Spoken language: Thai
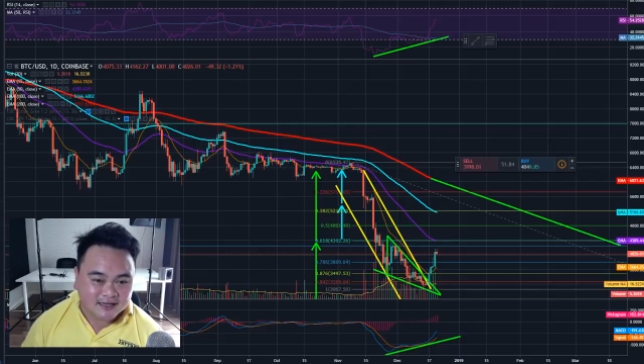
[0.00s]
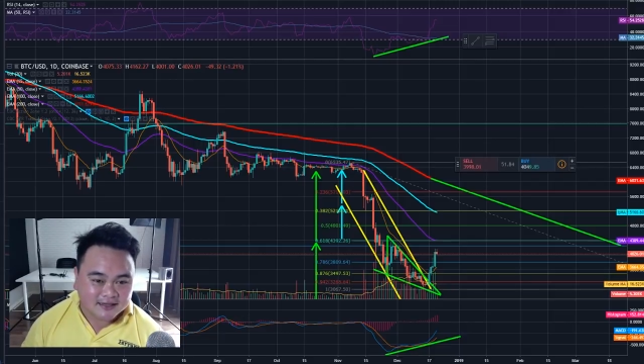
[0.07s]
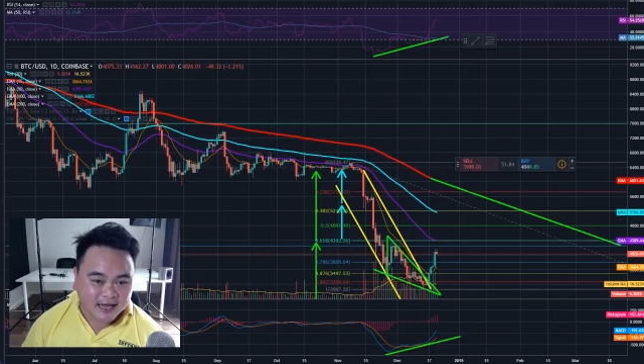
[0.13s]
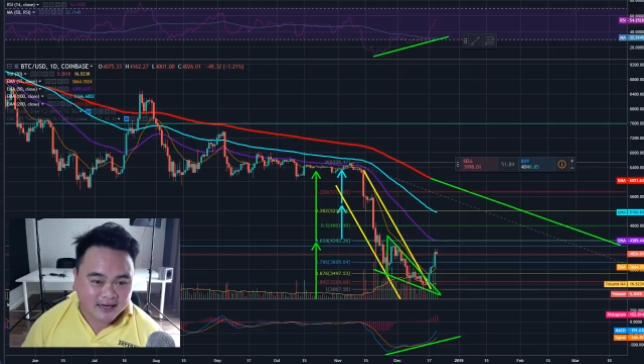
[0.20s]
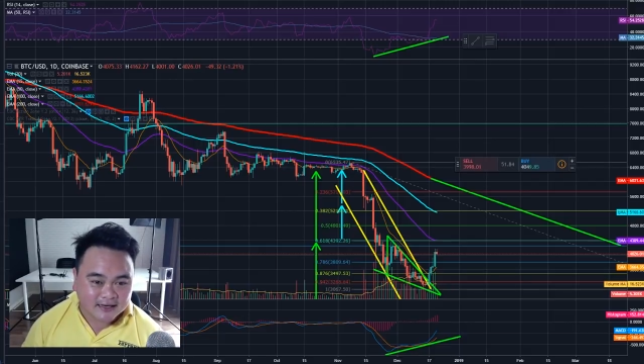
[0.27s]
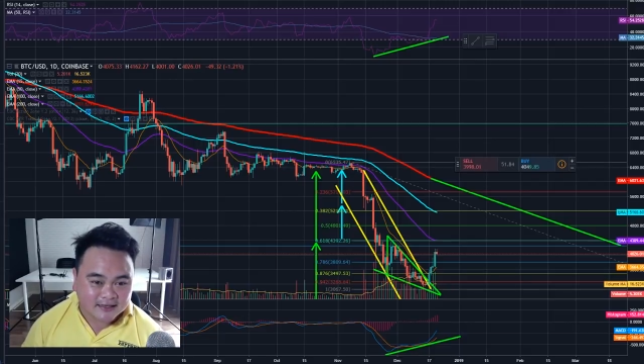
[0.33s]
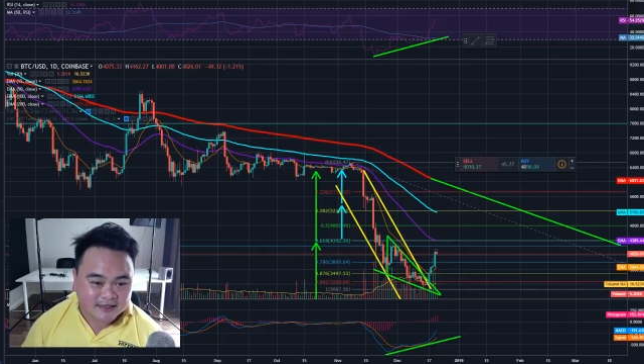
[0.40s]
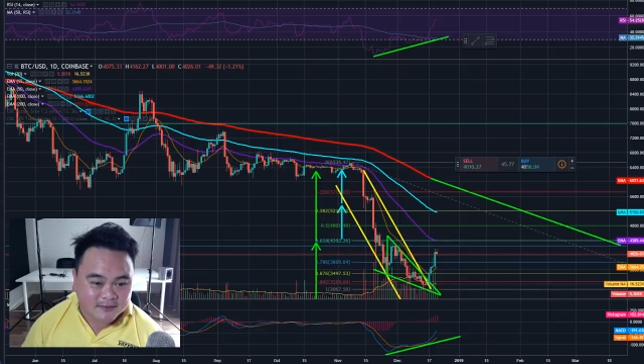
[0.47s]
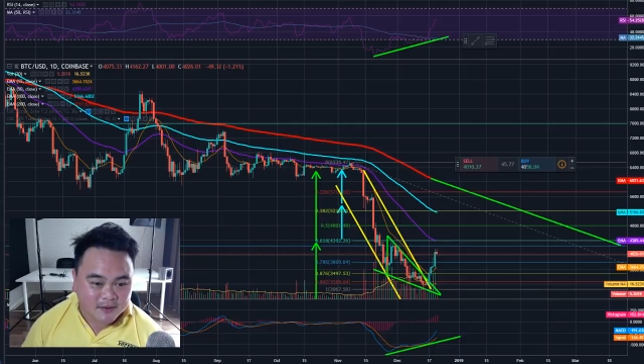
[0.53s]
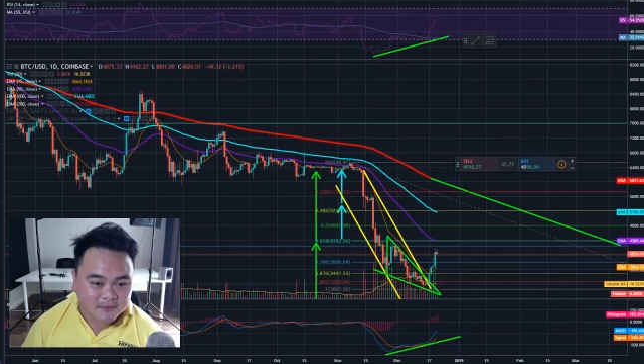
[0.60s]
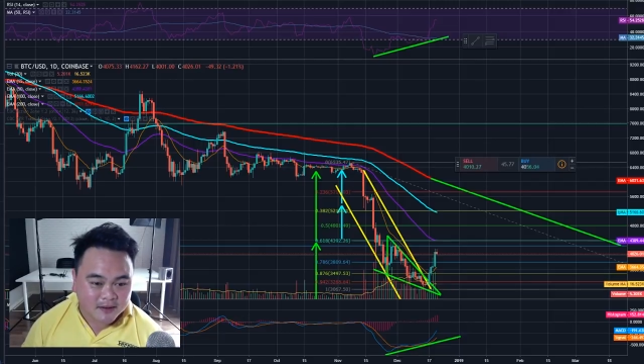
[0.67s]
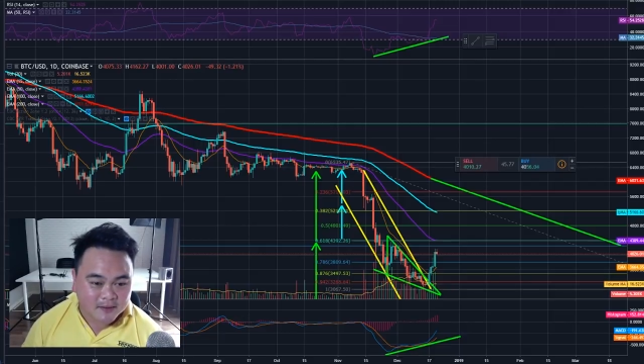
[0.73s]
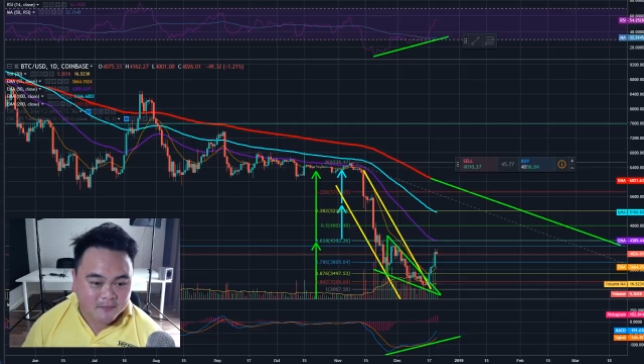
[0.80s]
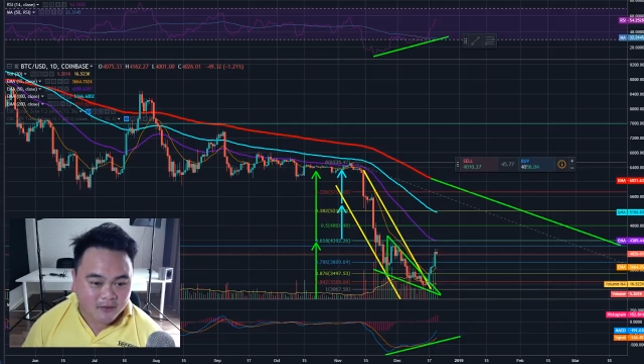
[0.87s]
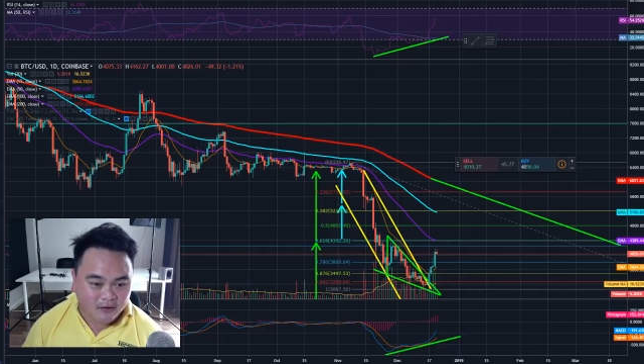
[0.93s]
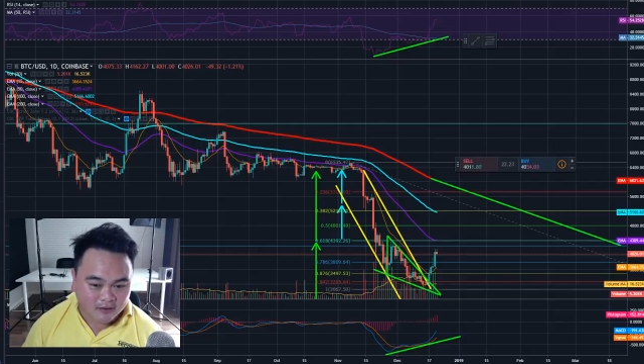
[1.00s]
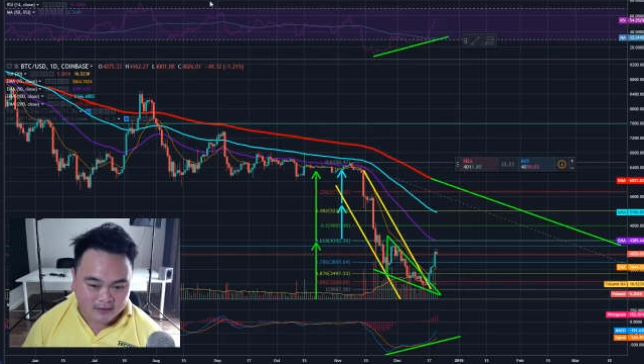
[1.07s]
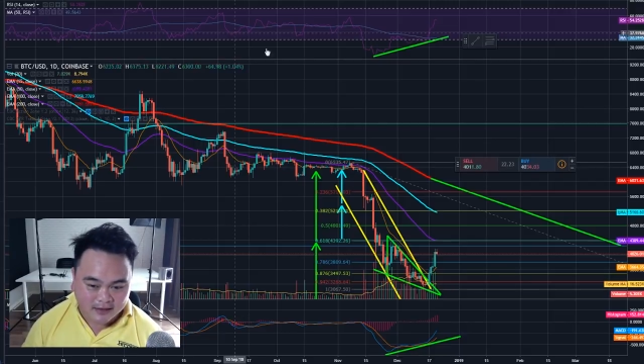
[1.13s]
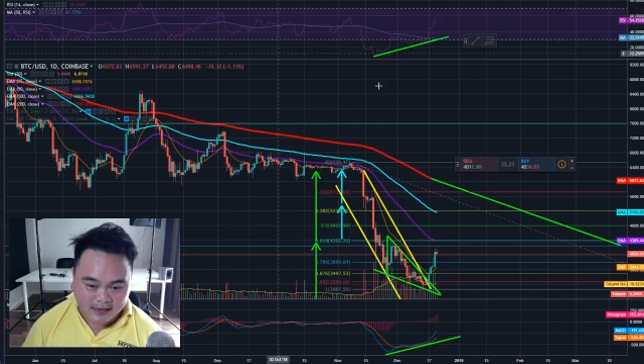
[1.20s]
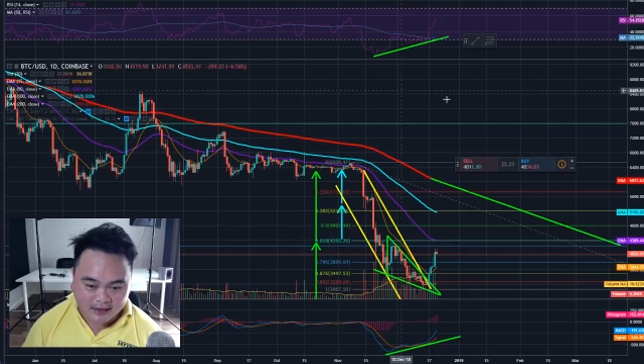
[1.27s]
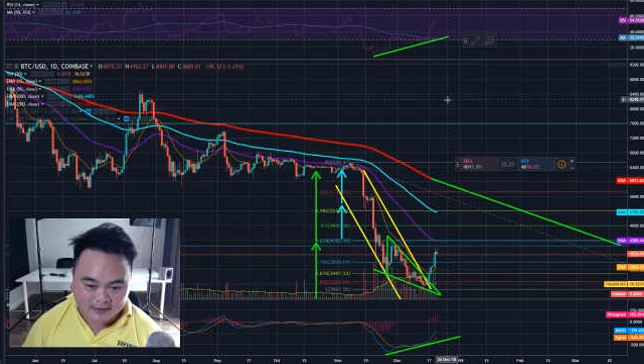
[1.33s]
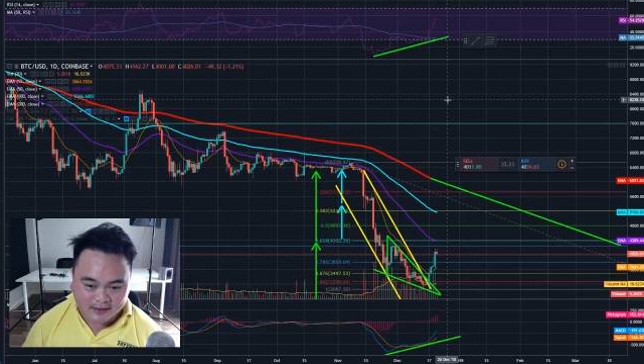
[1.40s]
แต่อันนึงที่มันไม่หมอก
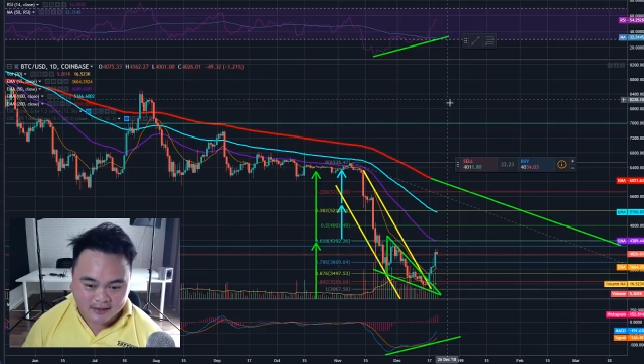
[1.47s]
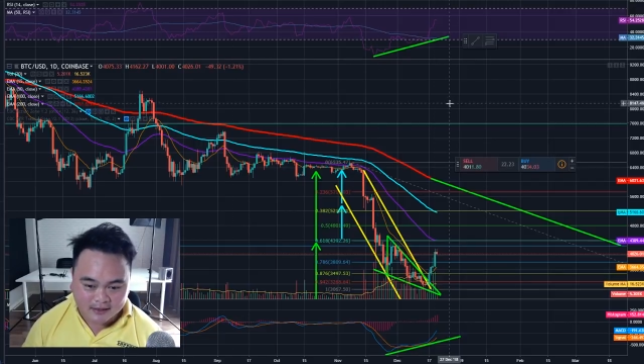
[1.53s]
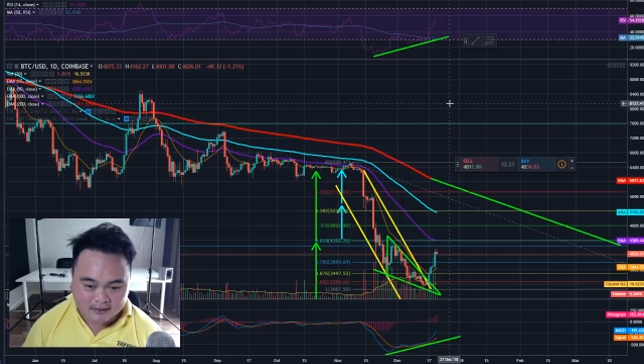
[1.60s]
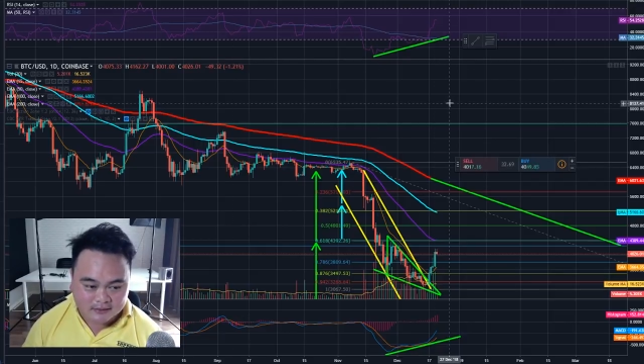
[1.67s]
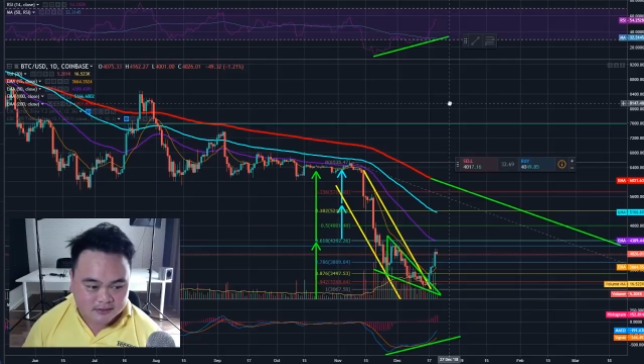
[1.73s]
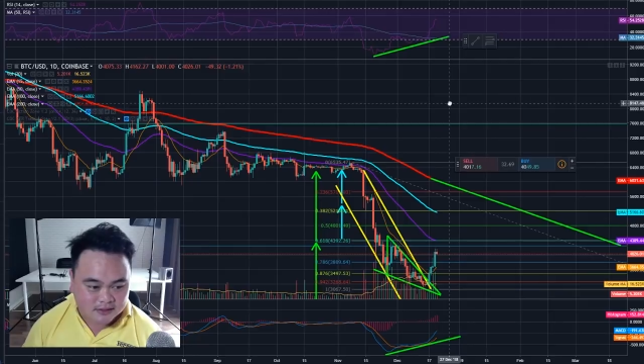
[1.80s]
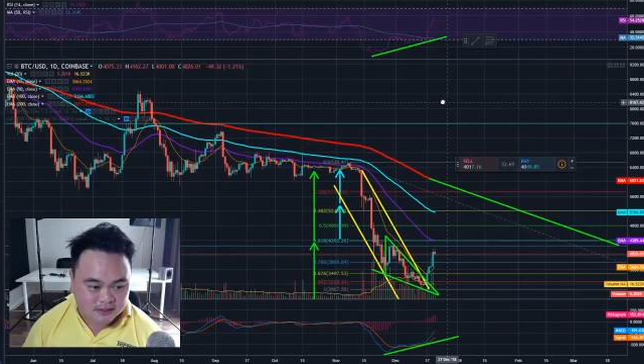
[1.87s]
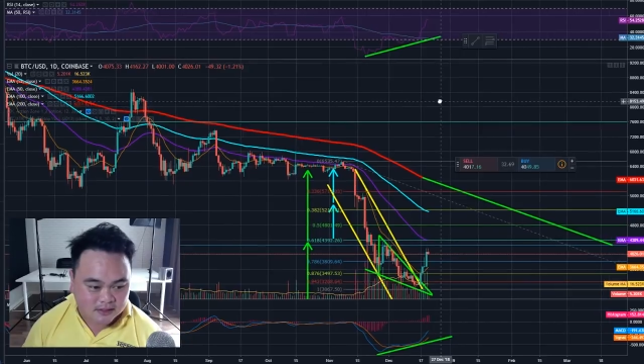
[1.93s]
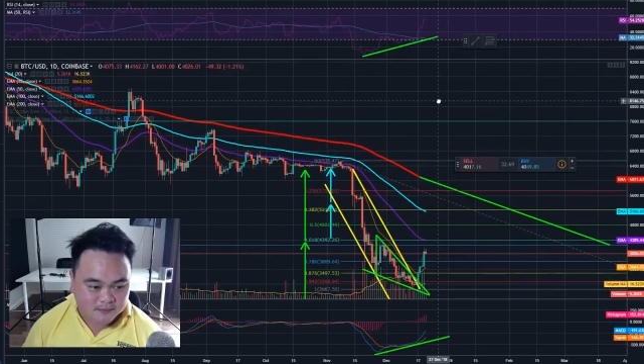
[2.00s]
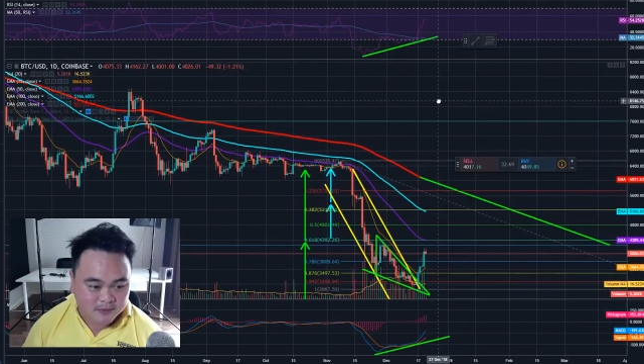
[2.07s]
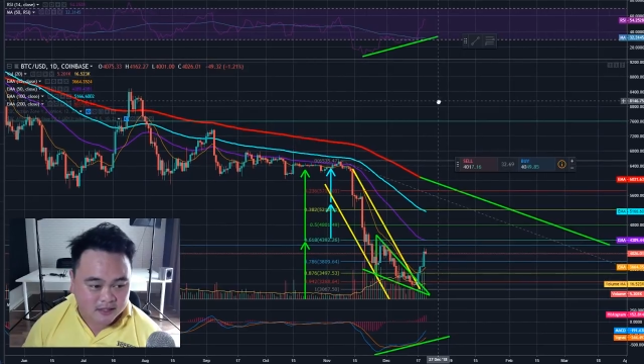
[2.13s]
แล้วนะฮะก็คือ